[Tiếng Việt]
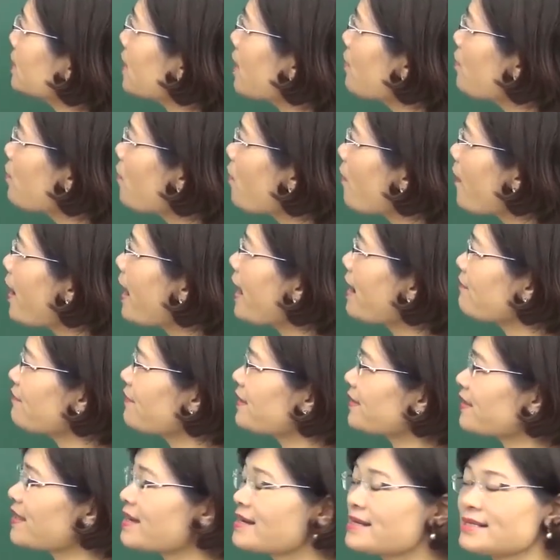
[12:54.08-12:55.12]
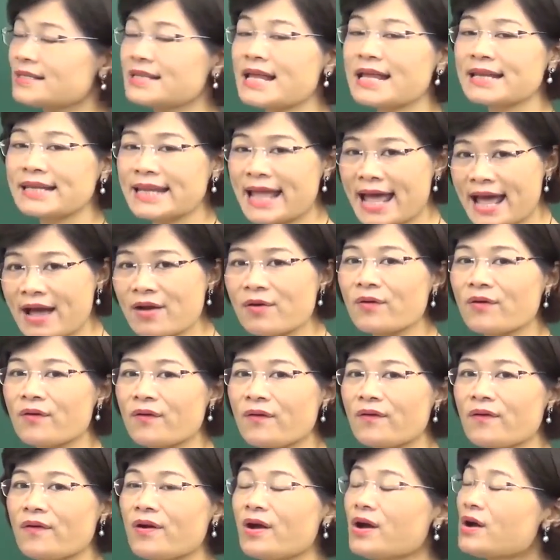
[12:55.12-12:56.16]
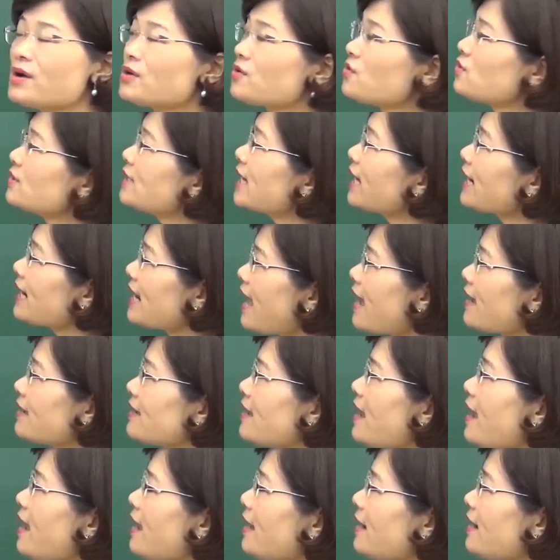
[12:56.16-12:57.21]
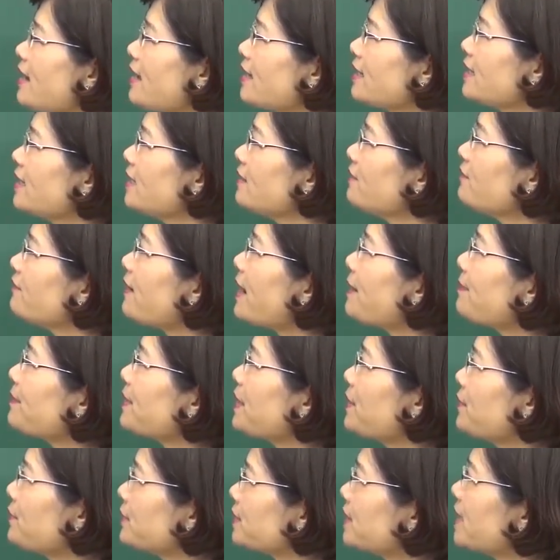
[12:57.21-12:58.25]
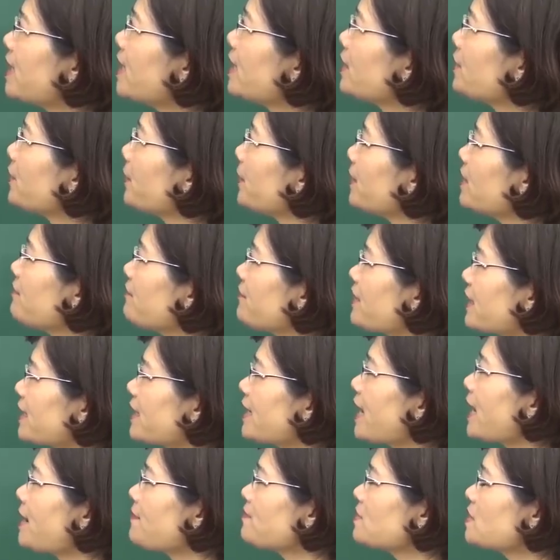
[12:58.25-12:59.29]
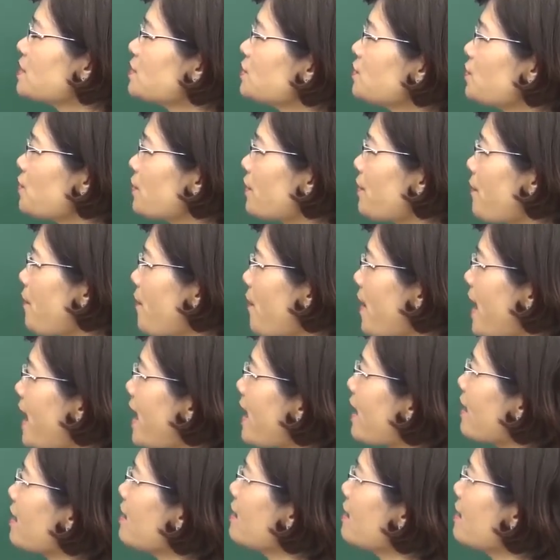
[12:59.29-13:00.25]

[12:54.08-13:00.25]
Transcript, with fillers: thông qua vào thời gian nào? Cô nhắc lại là hiến pháp đầu tiên của nước Việt Nam Dân Chủ Cộng Hòa